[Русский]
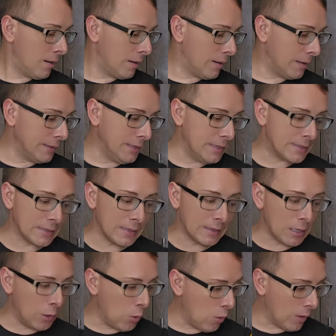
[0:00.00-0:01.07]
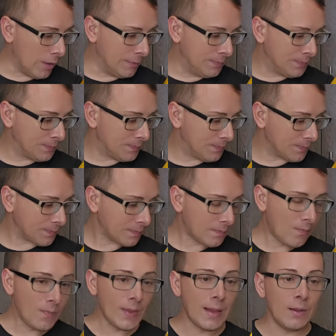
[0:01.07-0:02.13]
а, не с каталога.
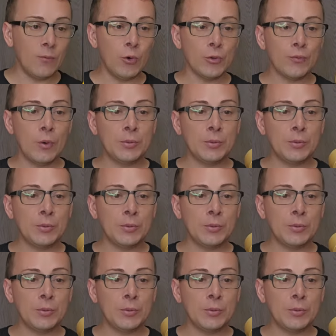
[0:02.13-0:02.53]
Вот,